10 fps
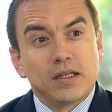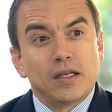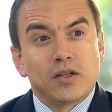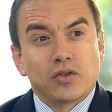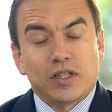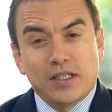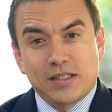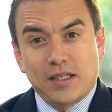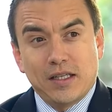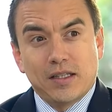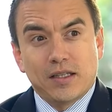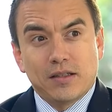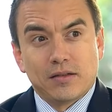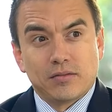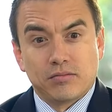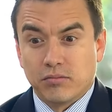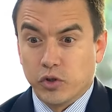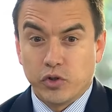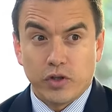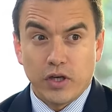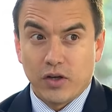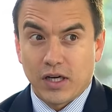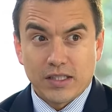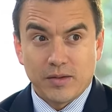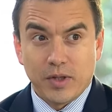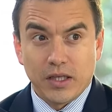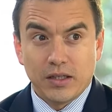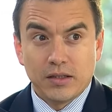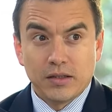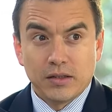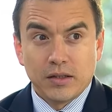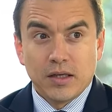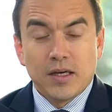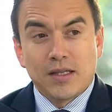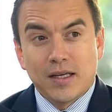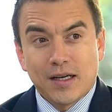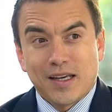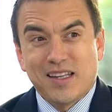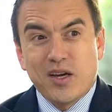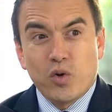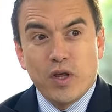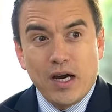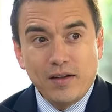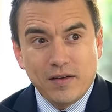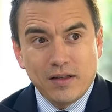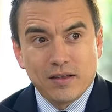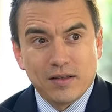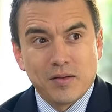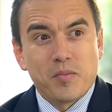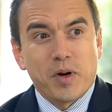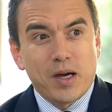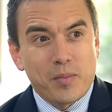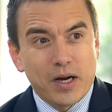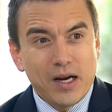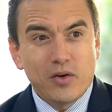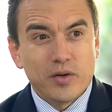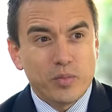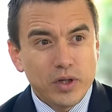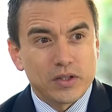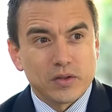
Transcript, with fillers: Entonces esa gente, muchos de ellos de clase media, tienen que endeudarse para pagar un impuesto.